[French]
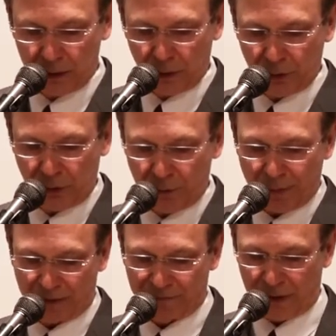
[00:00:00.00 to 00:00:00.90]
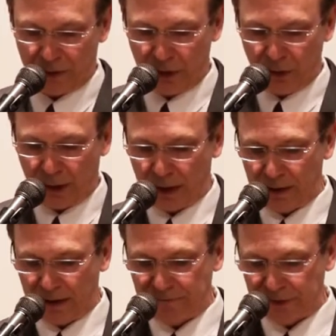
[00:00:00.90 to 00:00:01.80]
Au lieu de parfum, il y aura
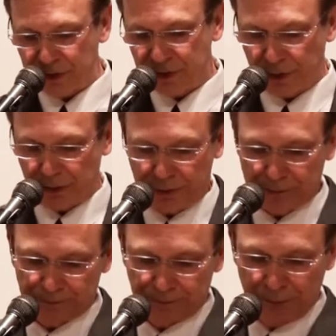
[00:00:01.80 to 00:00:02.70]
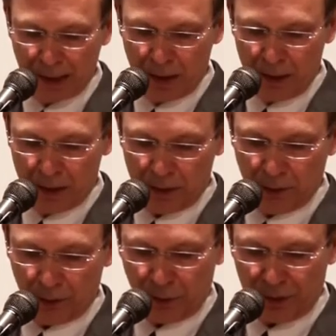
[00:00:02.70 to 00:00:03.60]
l'infection.
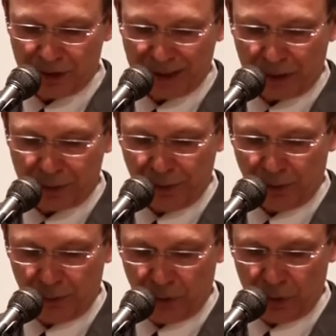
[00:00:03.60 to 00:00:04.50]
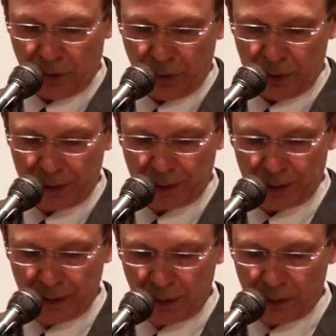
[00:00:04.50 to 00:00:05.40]
Au lieu de ceinture, une corde.
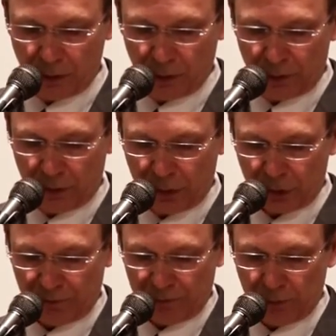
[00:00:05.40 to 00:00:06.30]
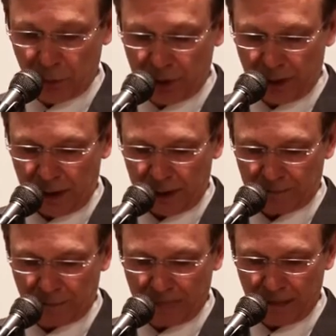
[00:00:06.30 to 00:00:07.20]
Au lieu de cheveux bouclés,
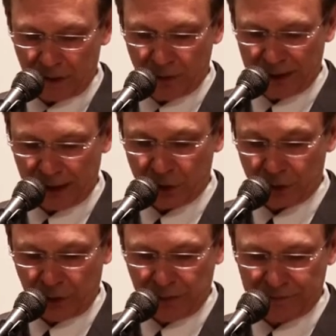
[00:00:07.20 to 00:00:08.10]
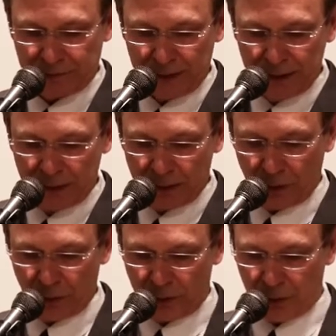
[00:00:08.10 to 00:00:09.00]
une tête chauve.
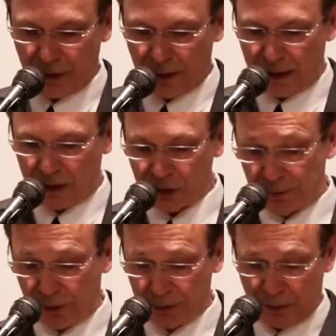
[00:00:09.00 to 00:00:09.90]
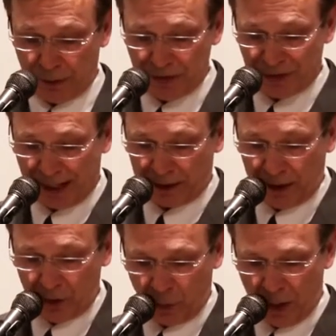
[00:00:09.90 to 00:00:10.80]
Au lieu d'un large manteau, un sac
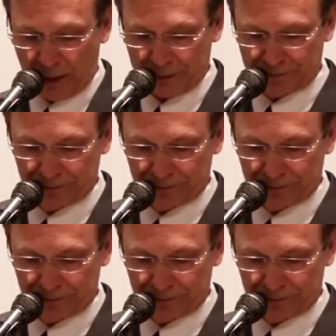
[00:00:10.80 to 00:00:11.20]
étroit.